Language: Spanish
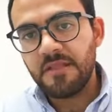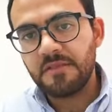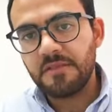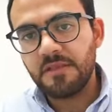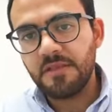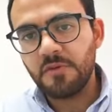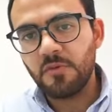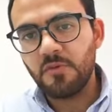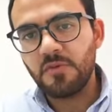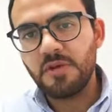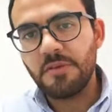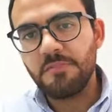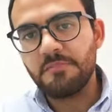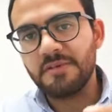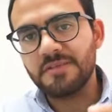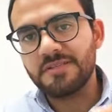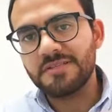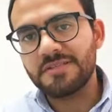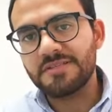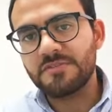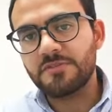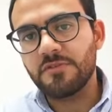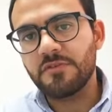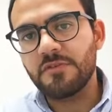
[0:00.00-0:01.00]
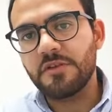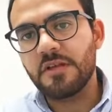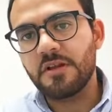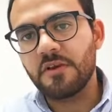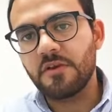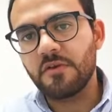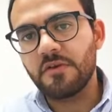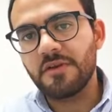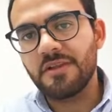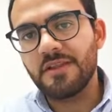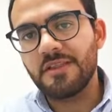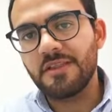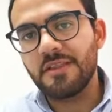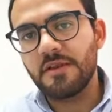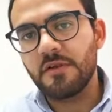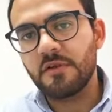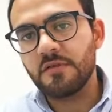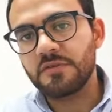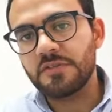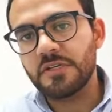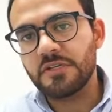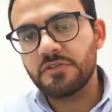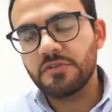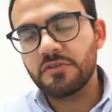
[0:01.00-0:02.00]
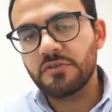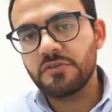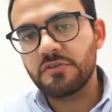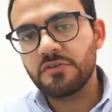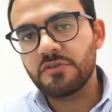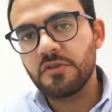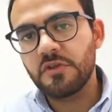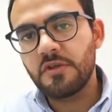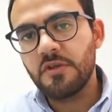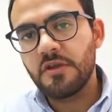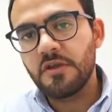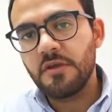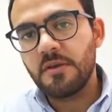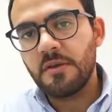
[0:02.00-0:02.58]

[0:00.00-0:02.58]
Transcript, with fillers: tiene una apreciación errónea de los hechos y